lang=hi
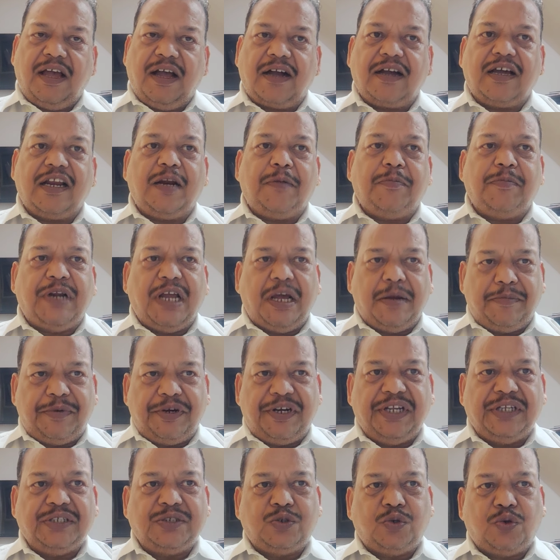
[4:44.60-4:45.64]
अगर आप
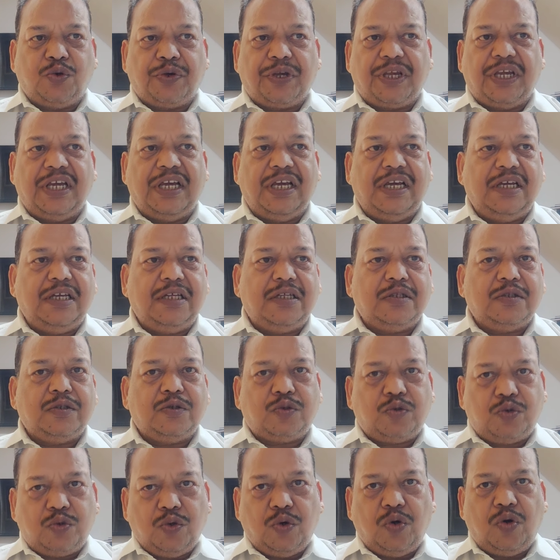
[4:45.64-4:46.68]
डायबिटीज़ रोगी हैं
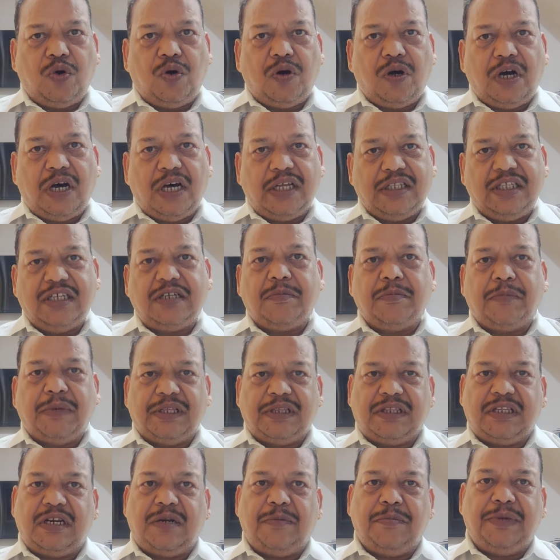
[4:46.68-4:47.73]
तो अधिक
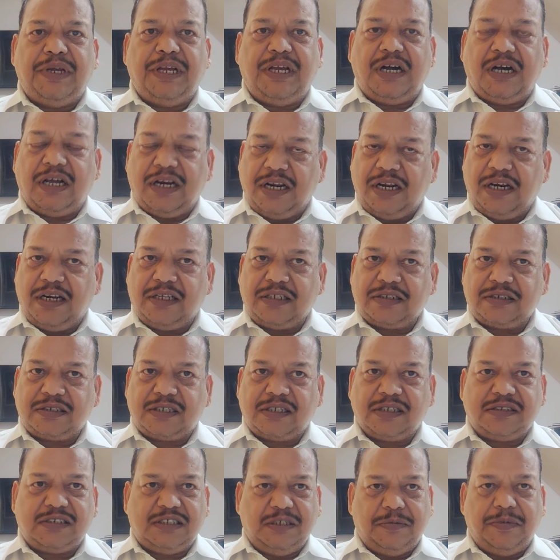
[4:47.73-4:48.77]
मात्रा में अनानास
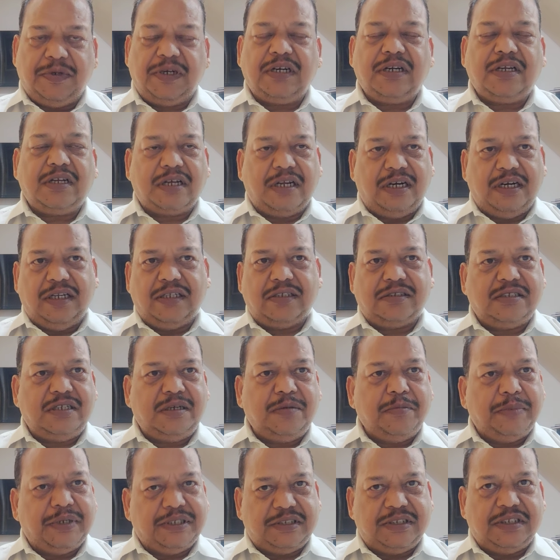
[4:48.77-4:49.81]
का सेवन करने से
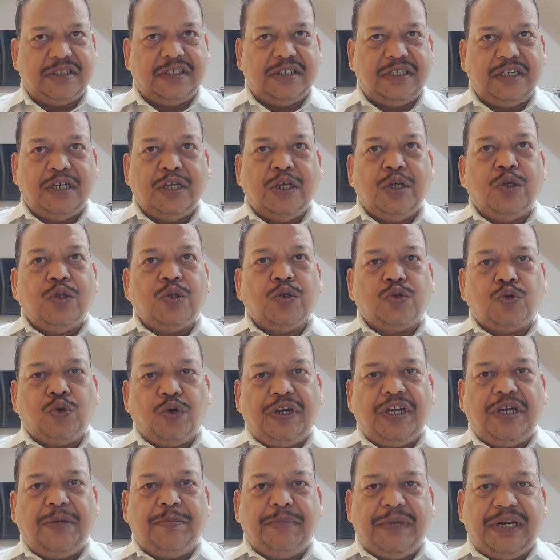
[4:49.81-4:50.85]
बचें तो
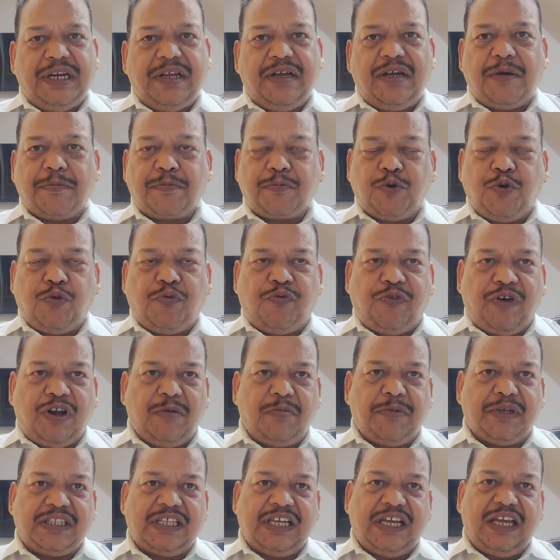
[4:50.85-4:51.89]
ये मैंने आपको फल
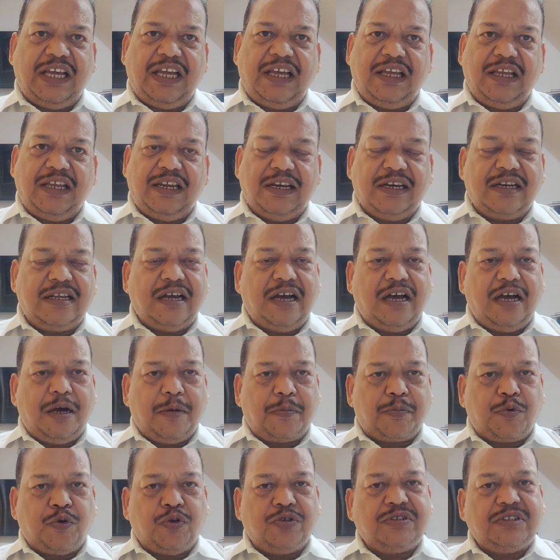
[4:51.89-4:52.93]
बताए इनका
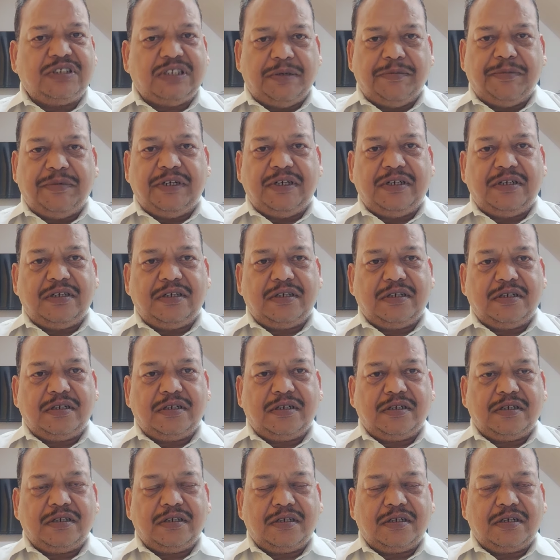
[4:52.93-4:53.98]
आपको सेवन
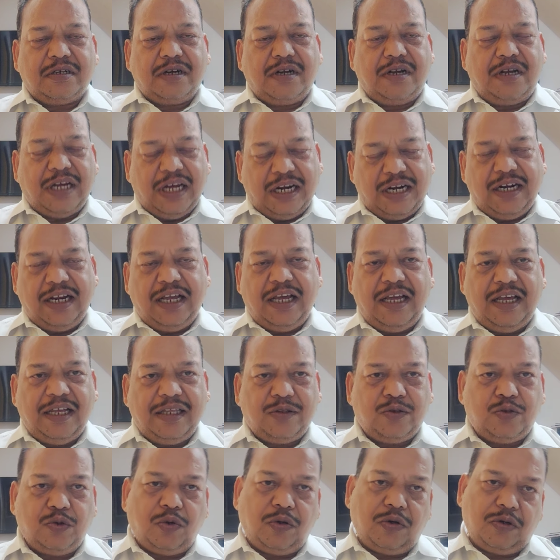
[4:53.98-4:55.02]
करना है
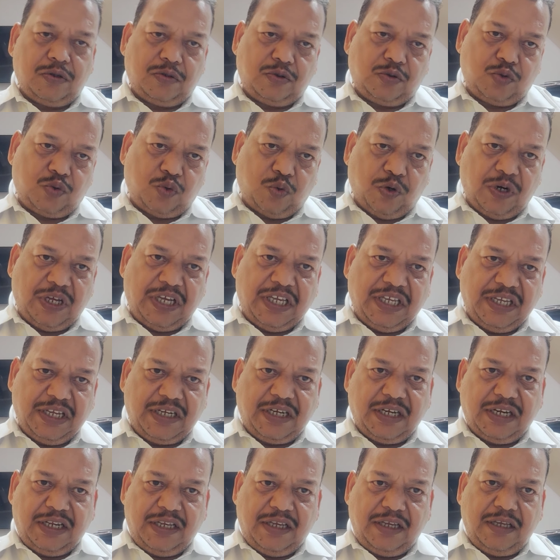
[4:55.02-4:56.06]
तो थोड़ा ही
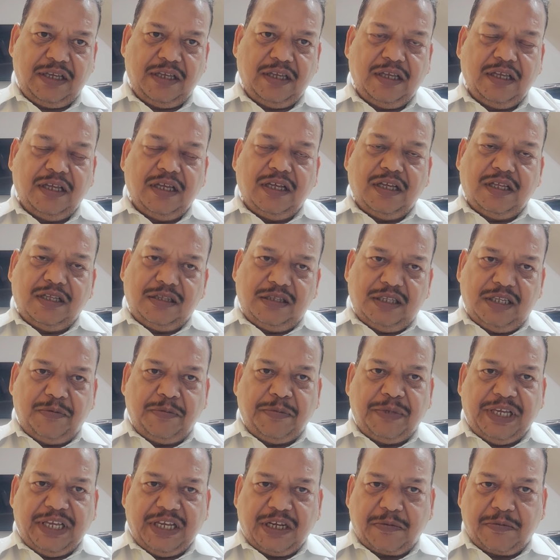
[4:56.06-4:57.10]
करें दिन
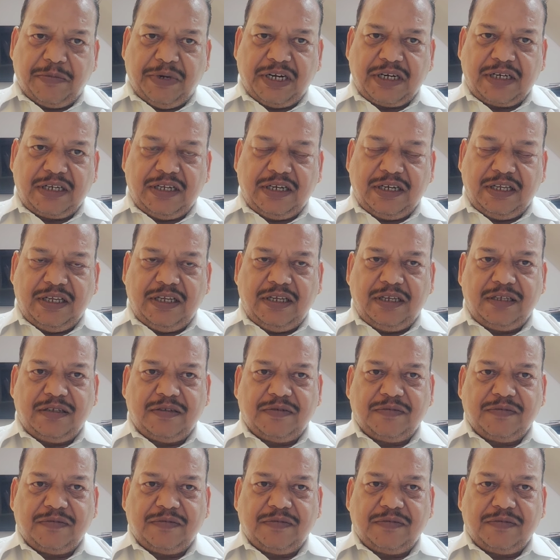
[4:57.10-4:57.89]
में एक बार करें